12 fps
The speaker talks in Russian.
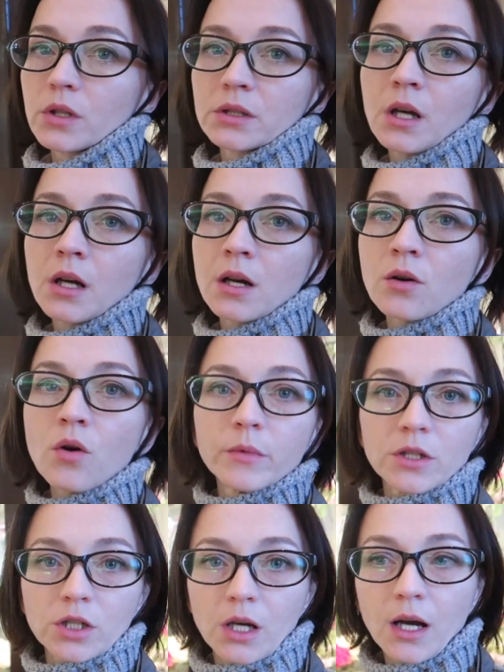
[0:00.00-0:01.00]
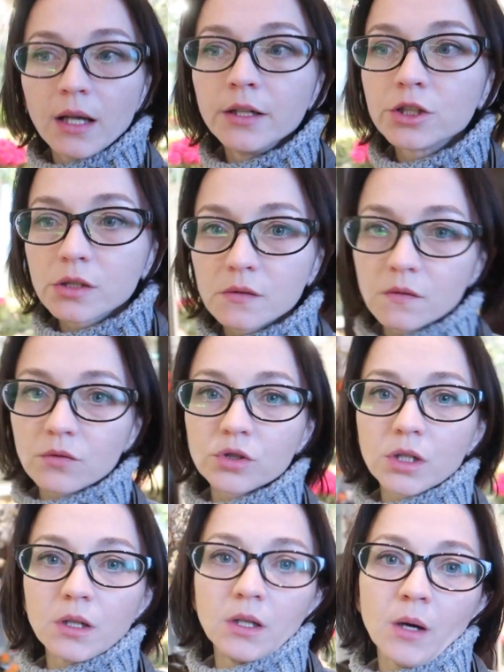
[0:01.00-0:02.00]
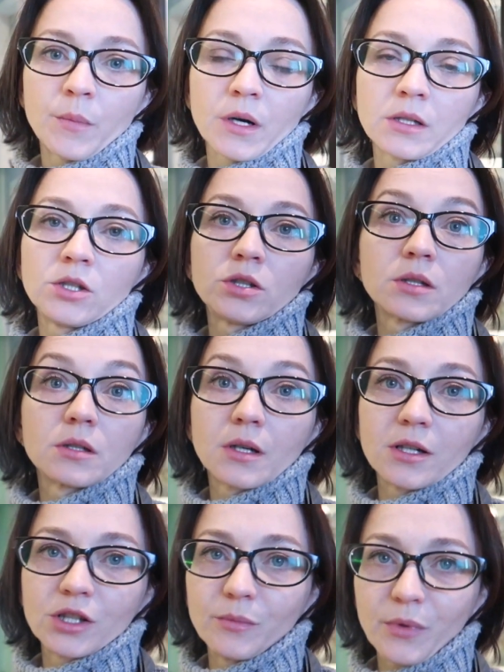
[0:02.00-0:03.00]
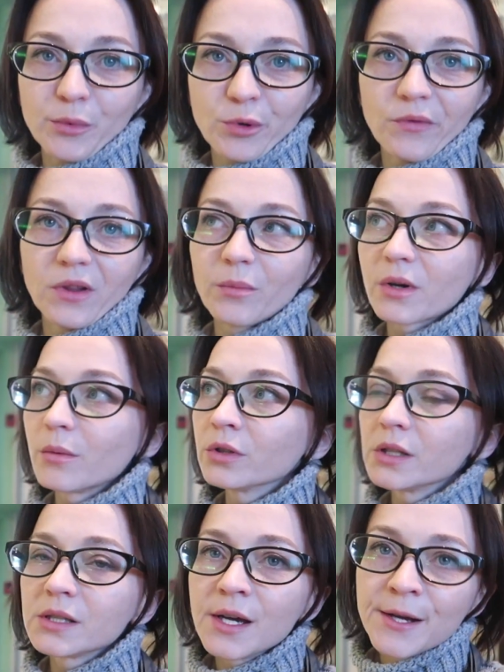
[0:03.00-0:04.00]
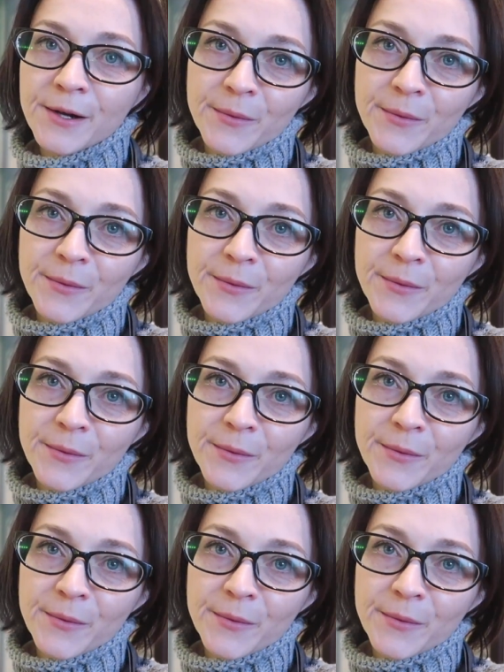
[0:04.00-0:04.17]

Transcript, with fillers: у нас огромнейшее количество уже, и я практически с каждым попробовала поработать,